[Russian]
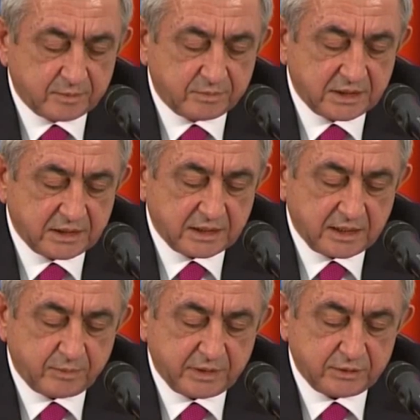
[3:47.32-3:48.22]
Мы
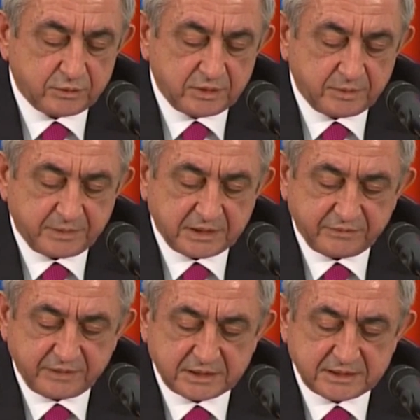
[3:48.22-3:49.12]
обоюдно
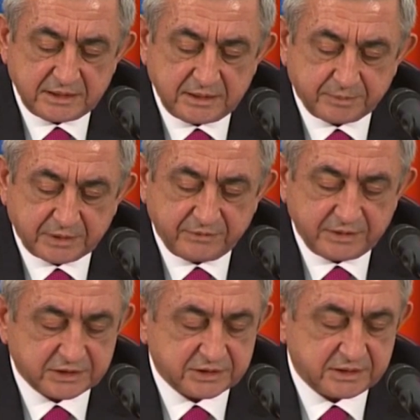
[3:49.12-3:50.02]
подтвердили
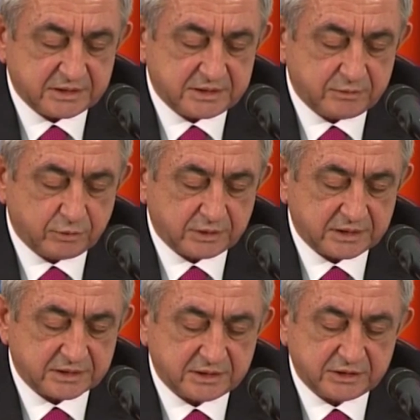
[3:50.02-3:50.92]
приверженность его
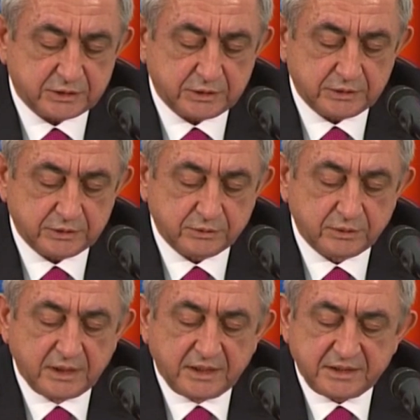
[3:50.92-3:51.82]

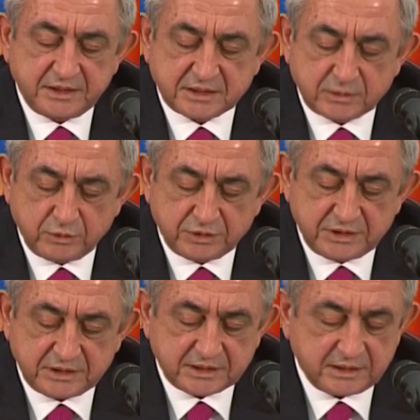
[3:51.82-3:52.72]
разрешению
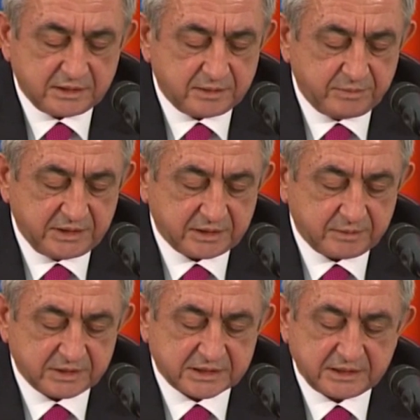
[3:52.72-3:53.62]
исключительно
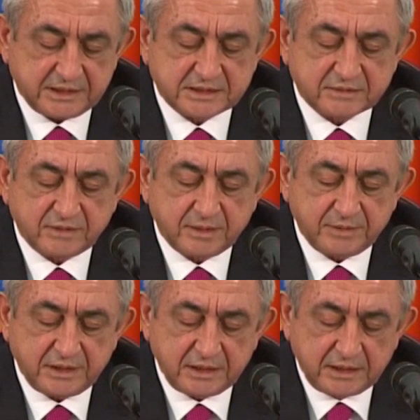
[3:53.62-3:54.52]
мирными
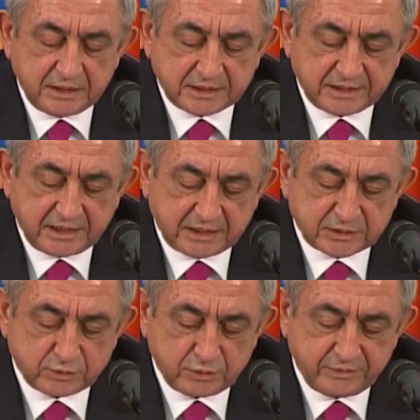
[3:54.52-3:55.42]
средствами на
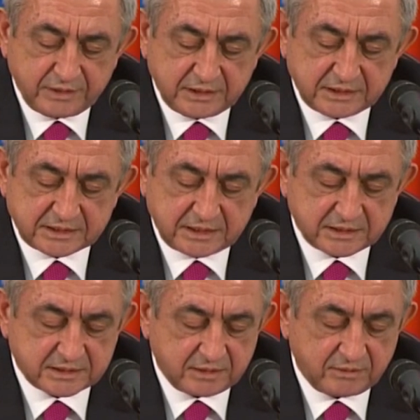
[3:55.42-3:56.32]
основе
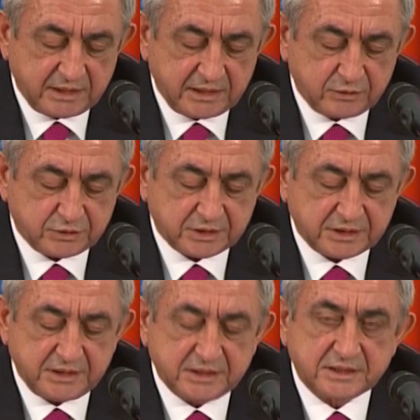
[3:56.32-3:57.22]

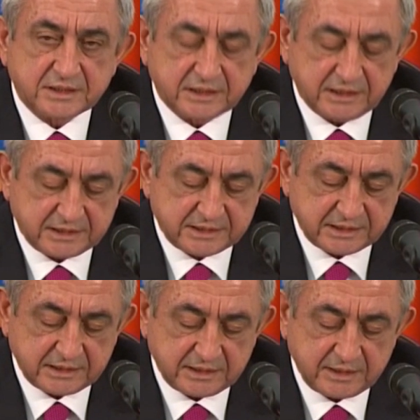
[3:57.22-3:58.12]
составляющих единое
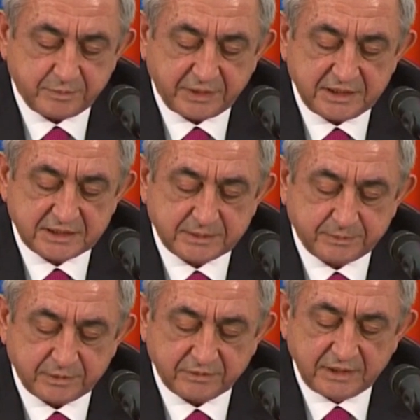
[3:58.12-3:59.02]
целое
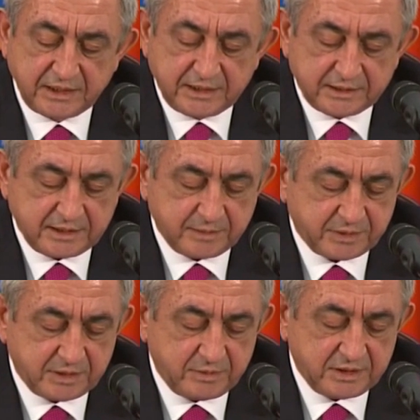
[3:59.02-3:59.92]
принципов
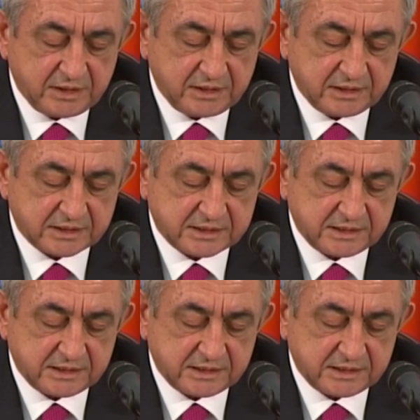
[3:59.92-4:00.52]
неприменения